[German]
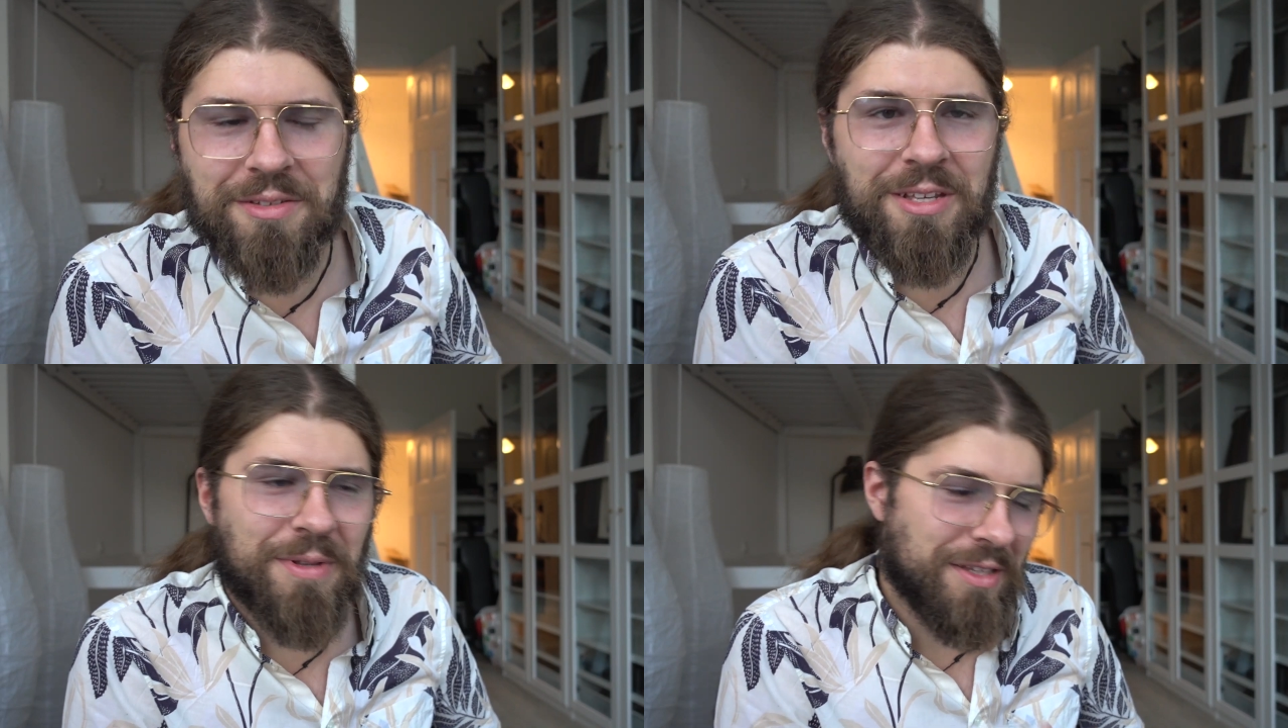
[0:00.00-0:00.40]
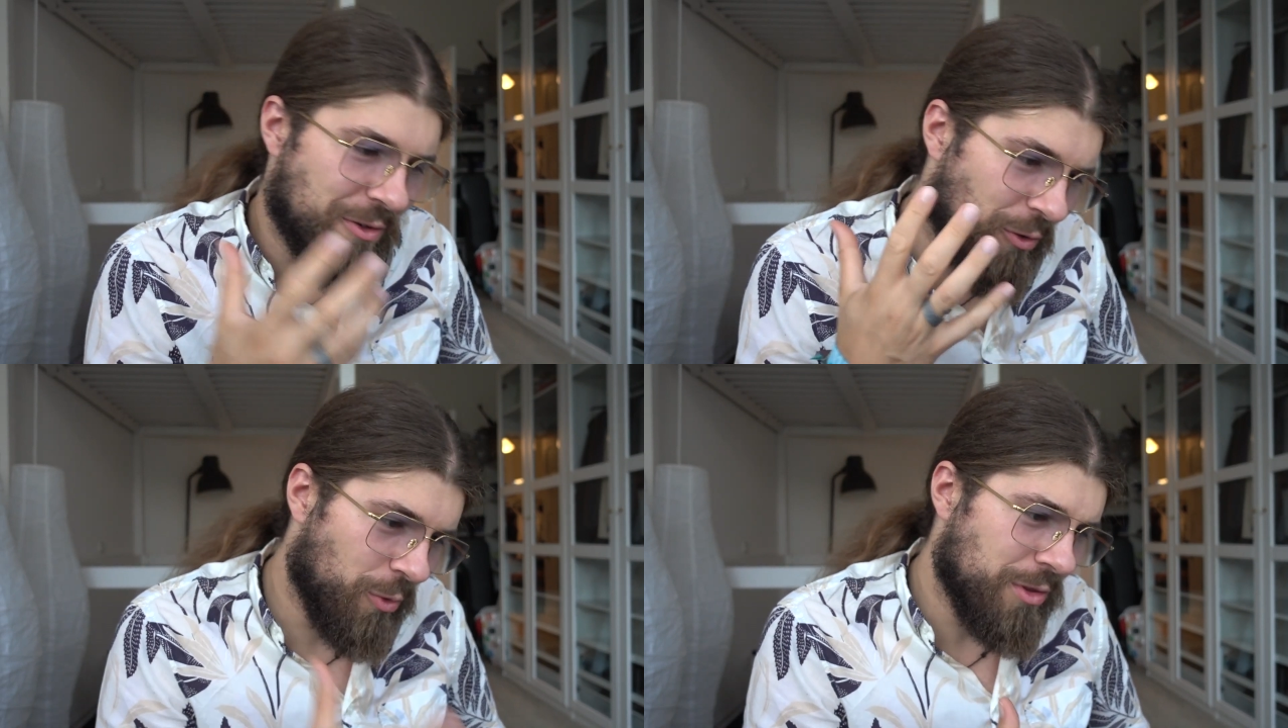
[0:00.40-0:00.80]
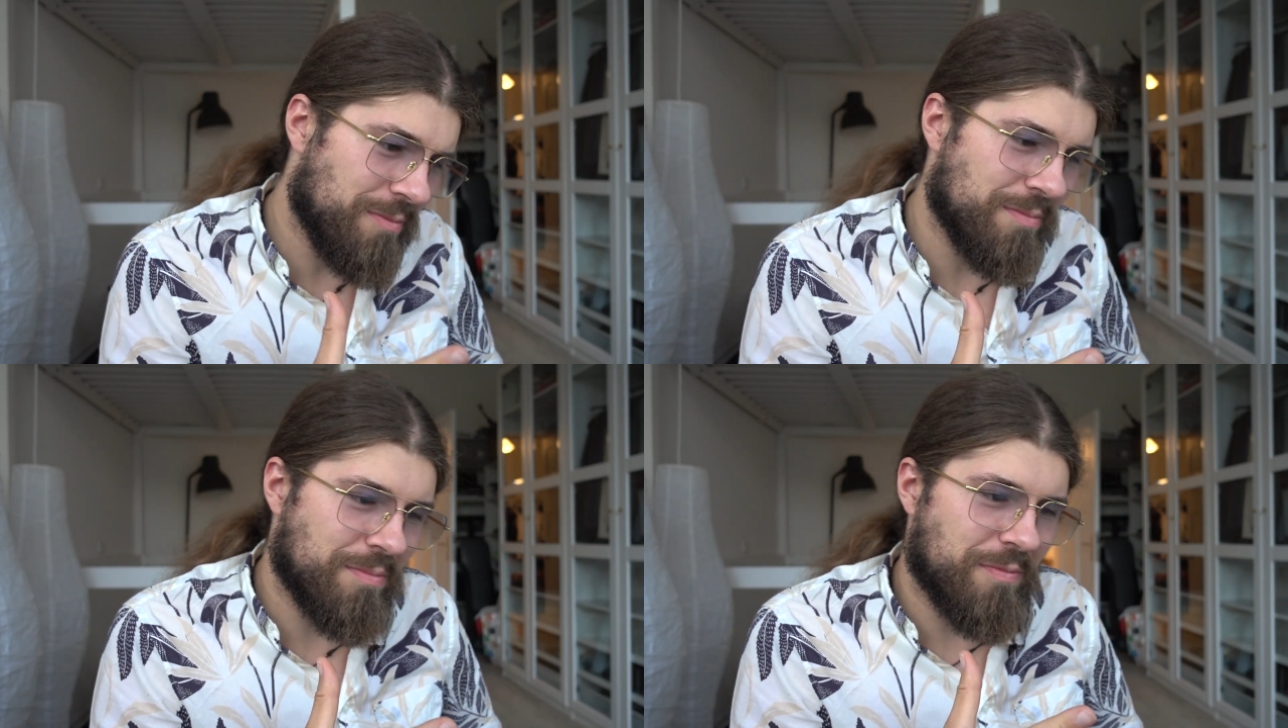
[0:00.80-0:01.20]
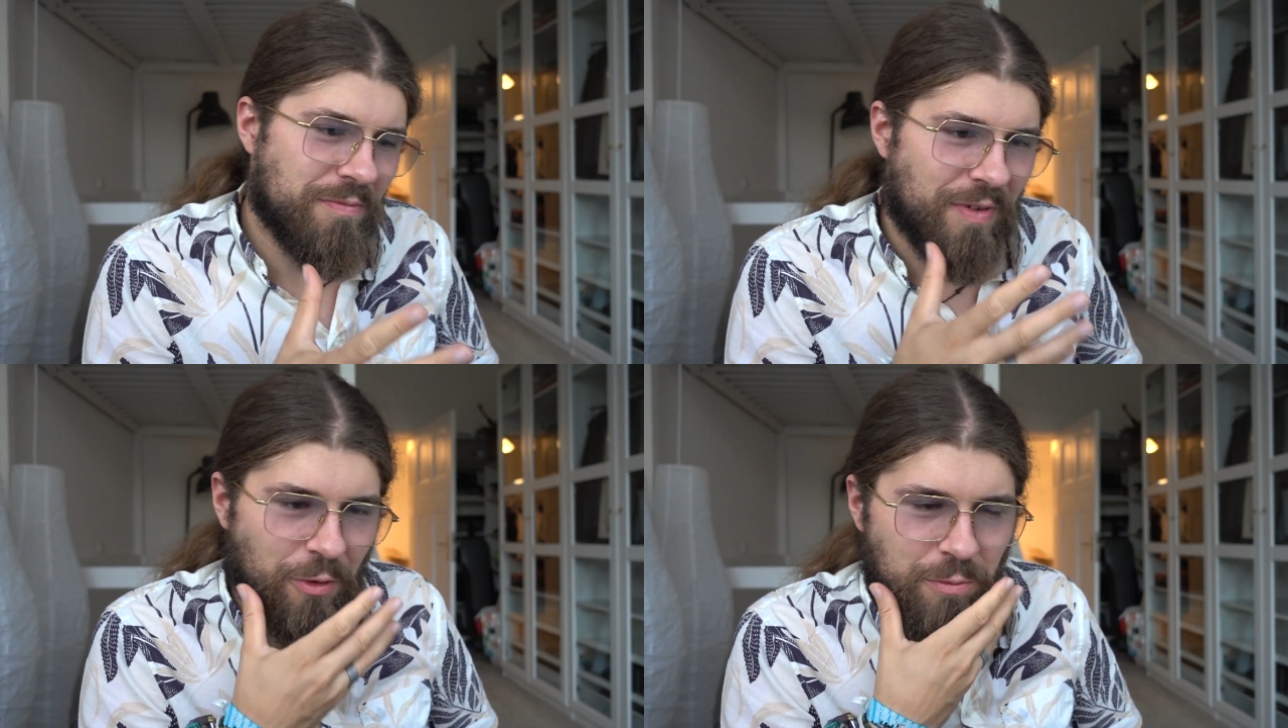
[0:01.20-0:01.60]
Es gibt ja einen Grund,
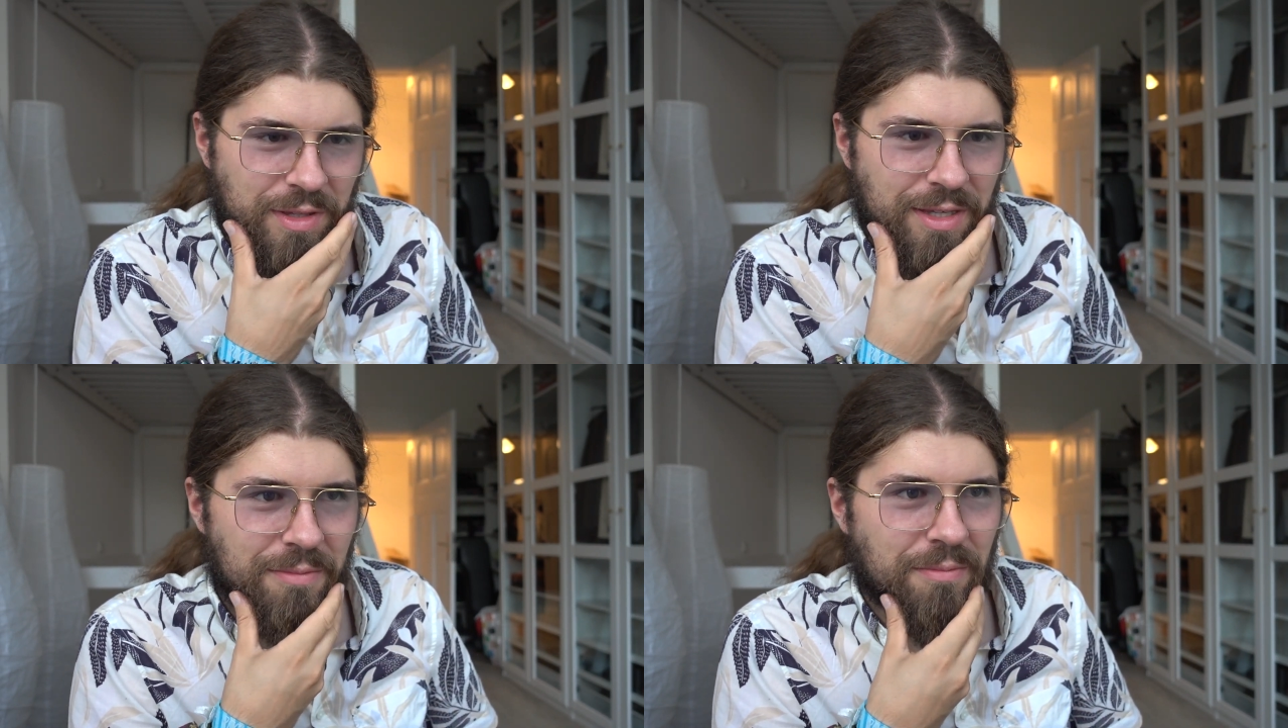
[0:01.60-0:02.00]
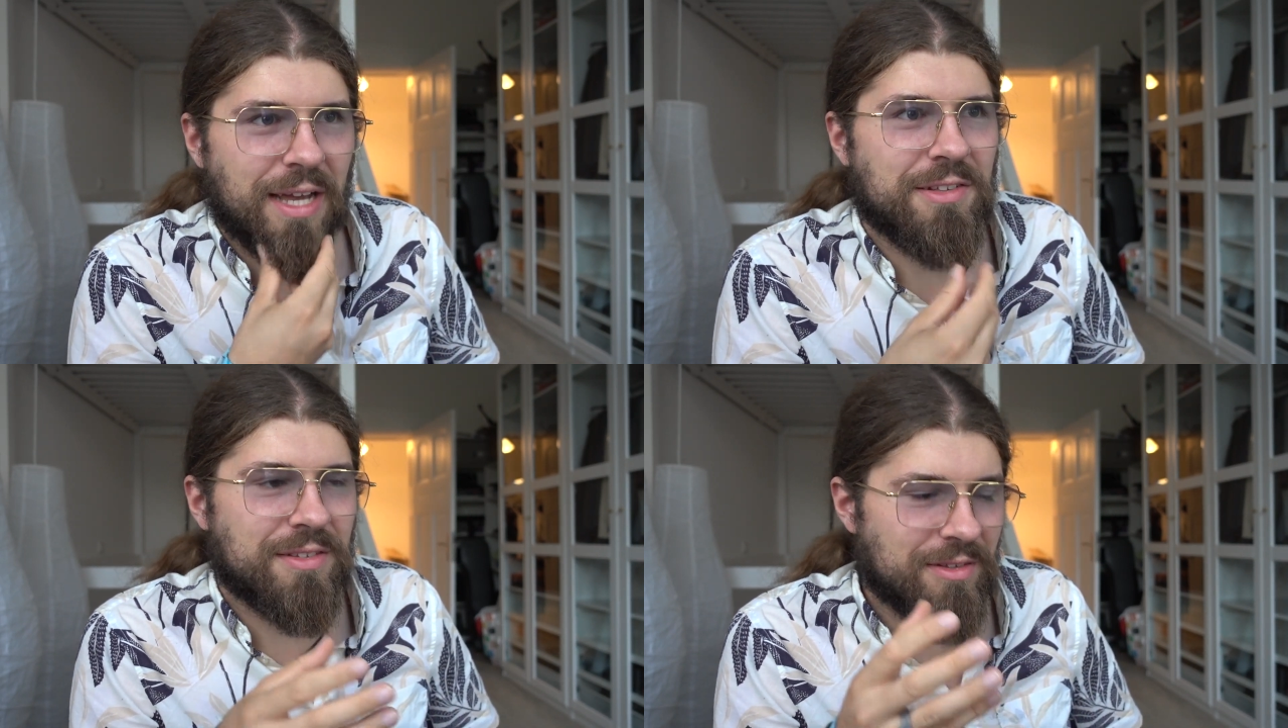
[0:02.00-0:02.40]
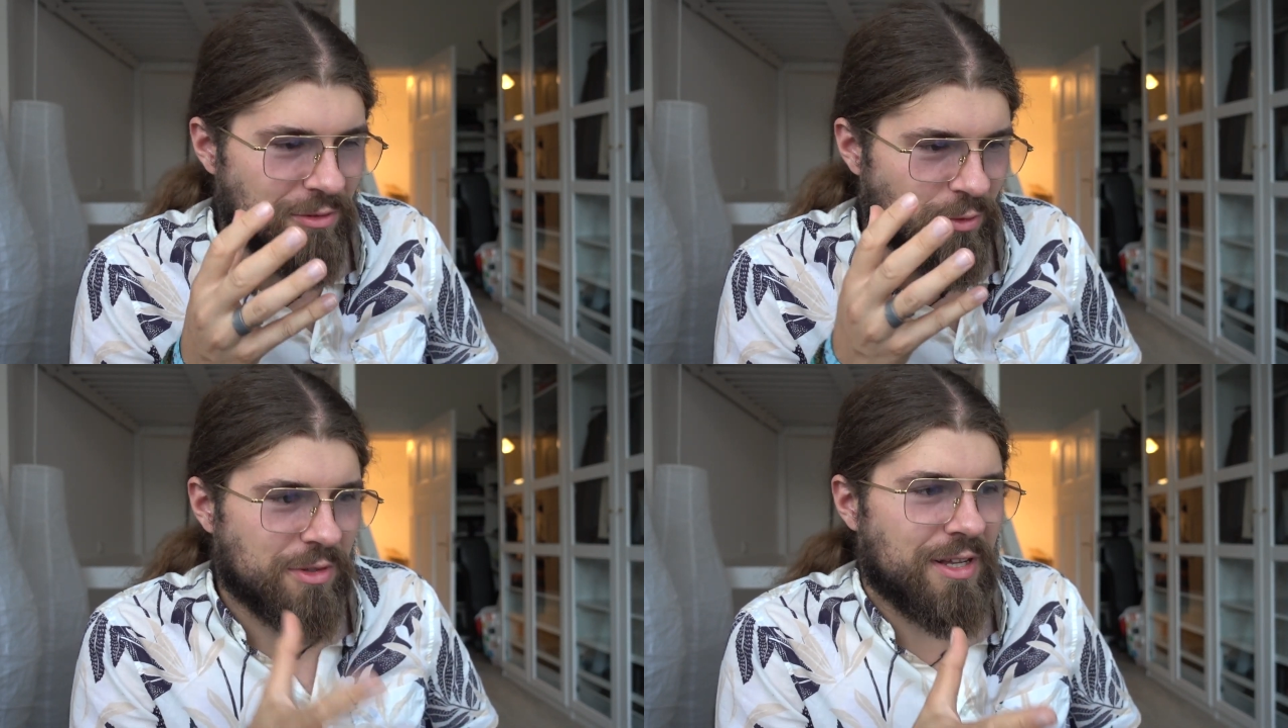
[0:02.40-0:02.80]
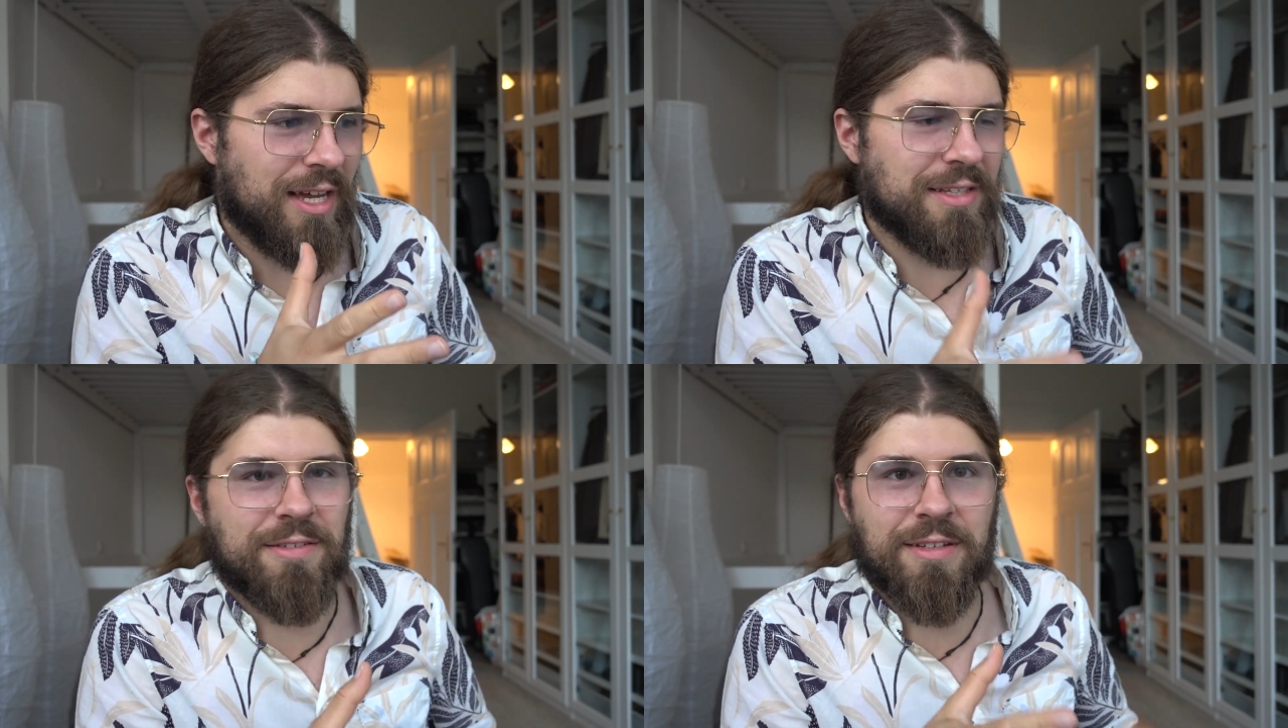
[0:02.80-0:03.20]
warum die meisten dort
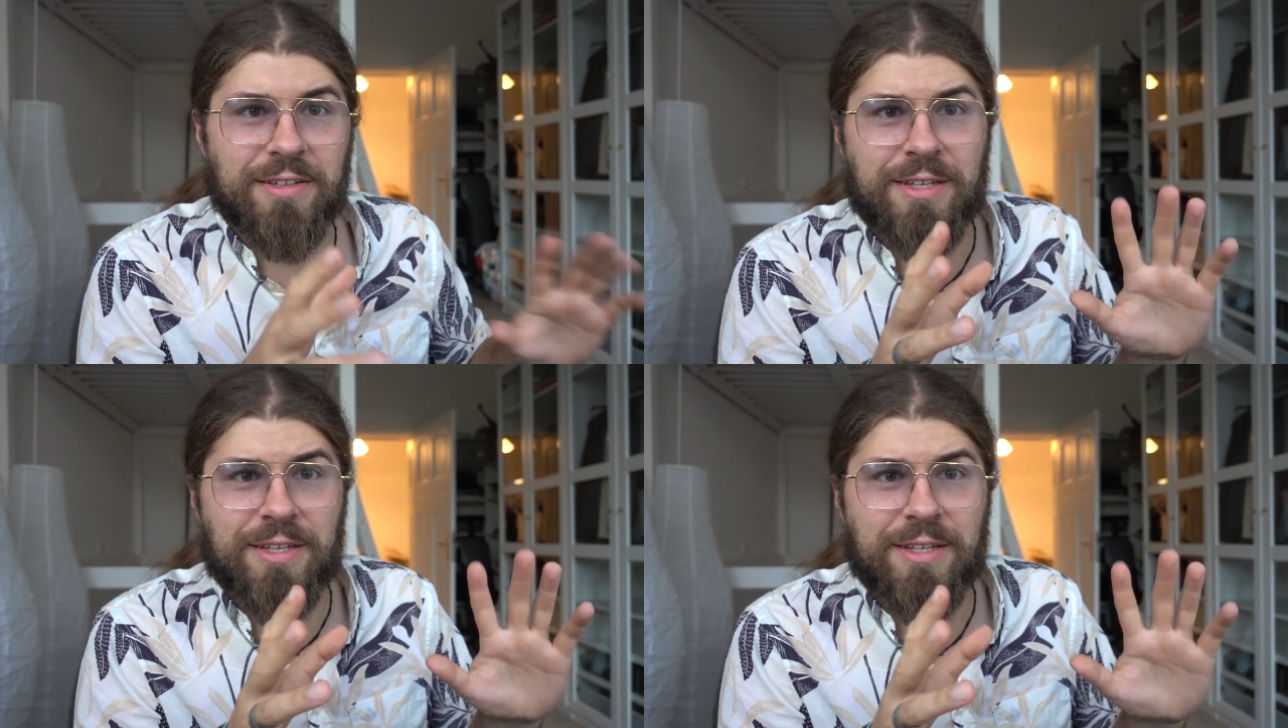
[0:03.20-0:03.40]
gelandet sind.